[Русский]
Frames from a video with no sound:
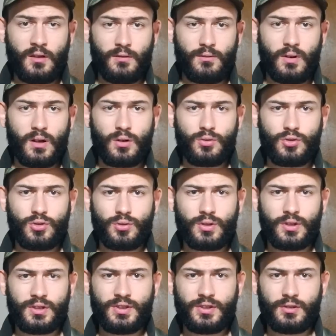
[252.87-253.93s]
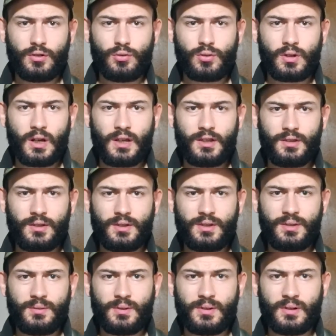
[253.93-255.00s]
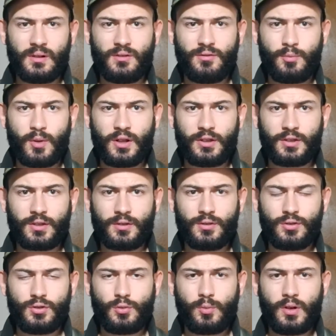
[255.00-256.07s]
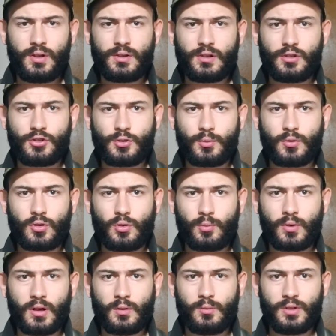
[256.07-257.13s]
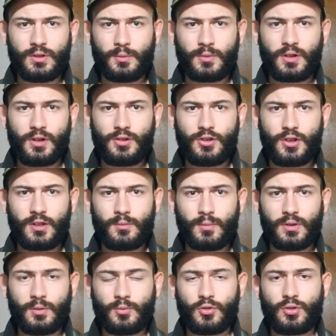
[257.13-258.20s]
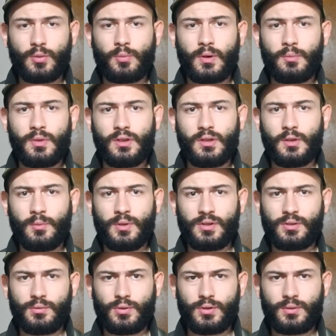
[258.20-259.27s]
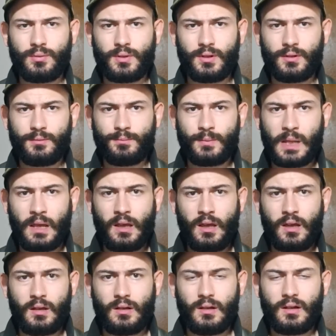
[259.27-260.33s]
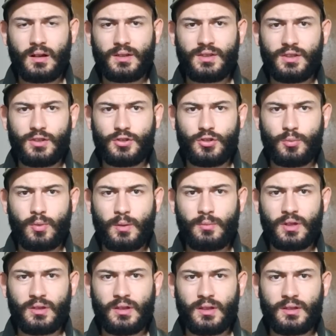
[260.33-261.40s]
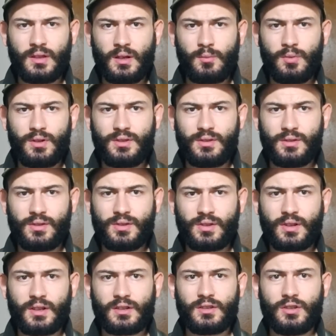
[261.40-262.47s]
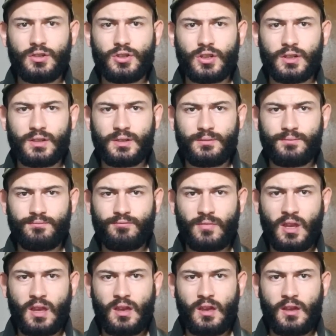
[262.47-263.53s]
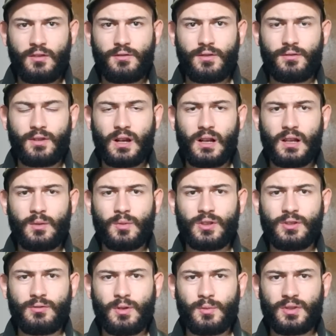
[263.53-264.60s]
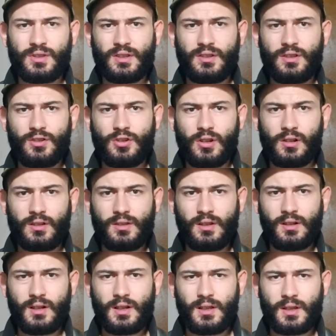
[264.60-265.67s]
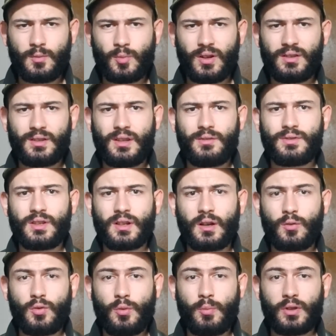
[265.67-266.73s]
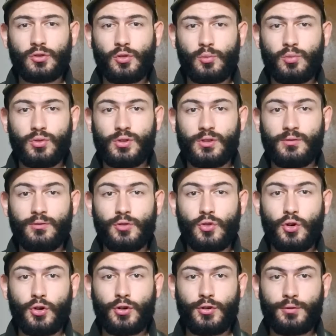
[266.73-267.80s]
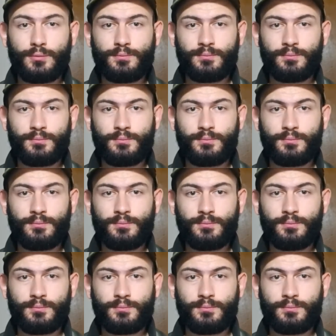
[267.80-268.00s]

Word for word: Вооруженные силы Украины действительно в панике наступают, слишком громко об этом кричат, потому что победа им не свойственна. Для России же победа – это обыденность, как дышать. В феврале мы с вами задержали дыхание, представьте, какой потом будет вдох.